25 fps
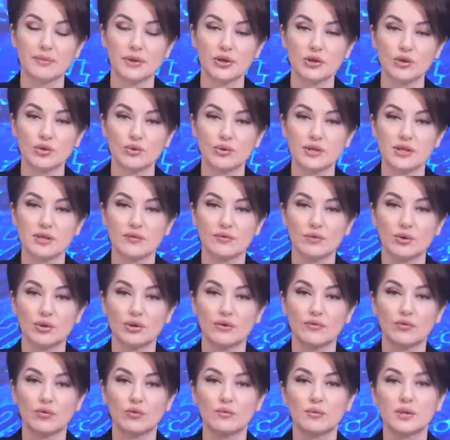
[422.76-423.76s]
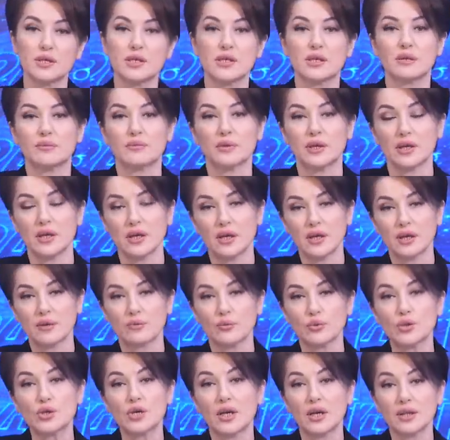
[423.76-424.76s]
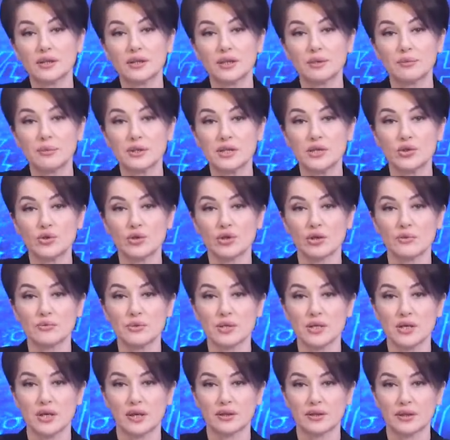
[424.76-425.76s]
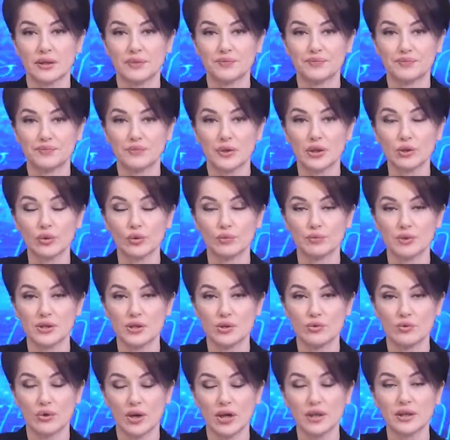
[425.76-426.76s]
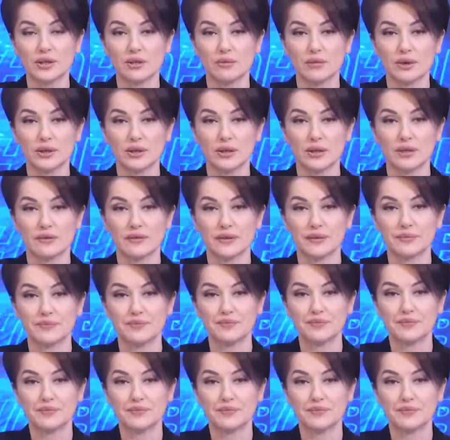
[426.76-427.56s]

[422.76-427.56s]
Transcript: прошел сегодня в Кумыкском музыкально-драматическом театре. Подробности у Карины Баталовой.